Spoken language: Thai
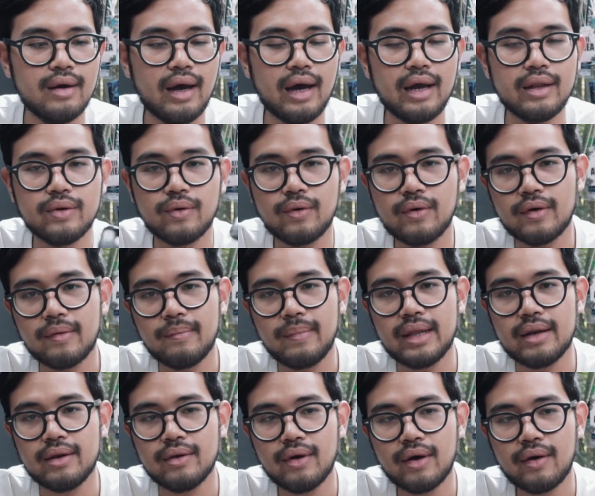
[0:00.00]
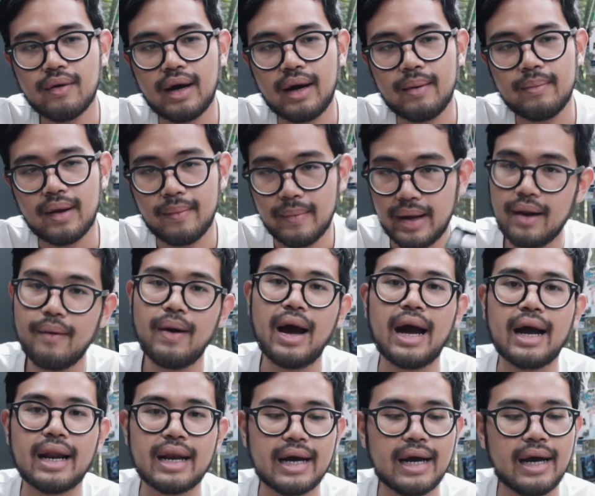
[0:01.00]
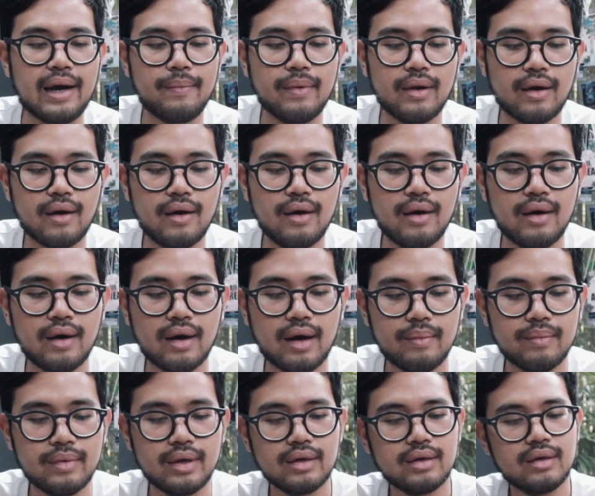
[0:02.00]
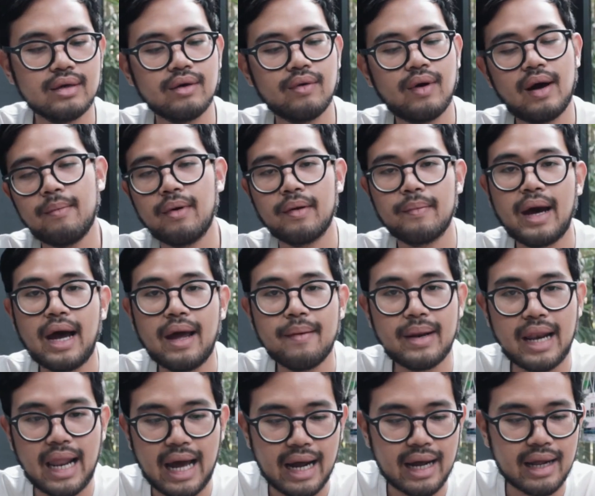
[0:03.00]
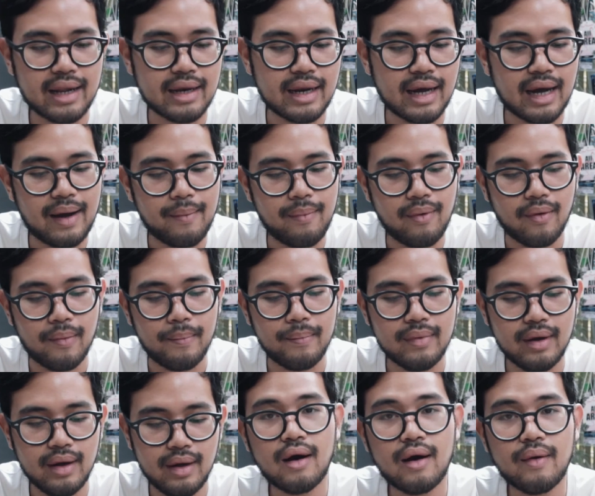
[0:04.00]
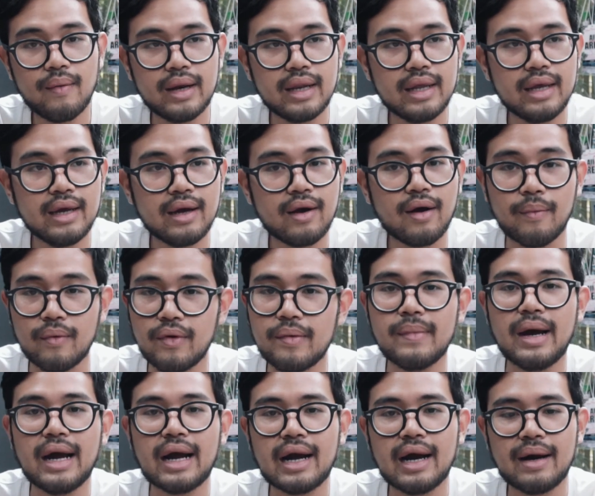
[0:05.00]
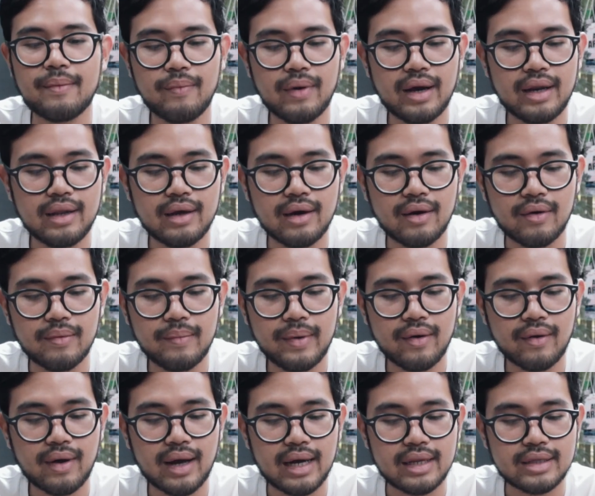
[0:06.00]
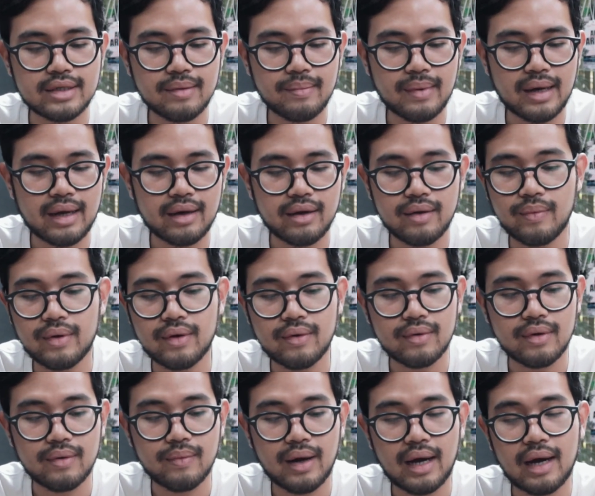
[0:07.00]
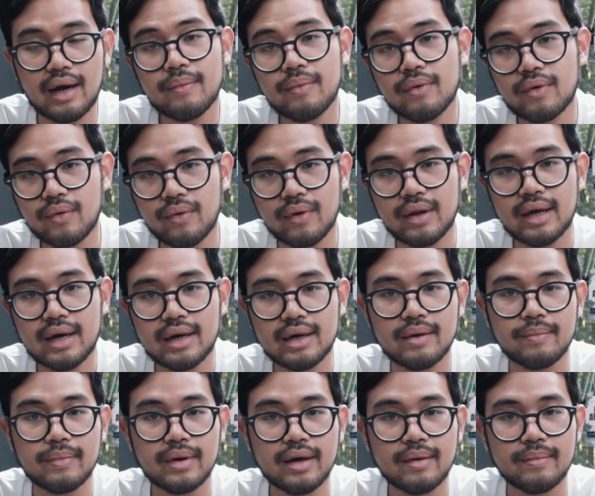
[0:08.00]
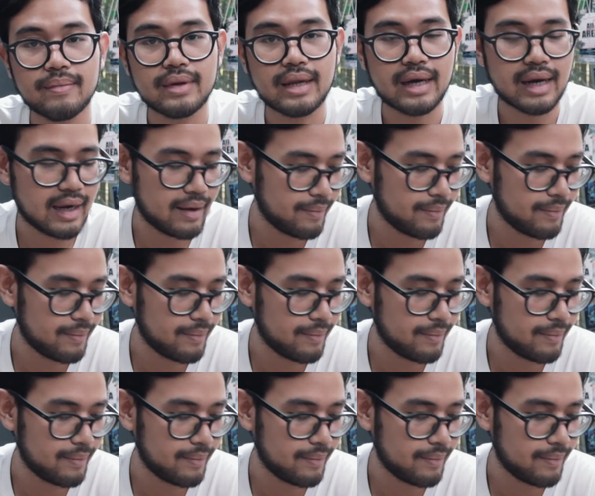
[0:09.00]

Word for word: ให้ทุกคนบินด้วยความระมัดระวังนะครับ แล้วก็คานึงถึงความปลอดภัยเป็นหลักนะครับผม ก็วันนี้ขอบคุณมากครับ ไว้เดี๋ยวมีโอกาสจะมารีวิวหรือว่า พูดคุยเรื่องอื่นเพิ่มนะค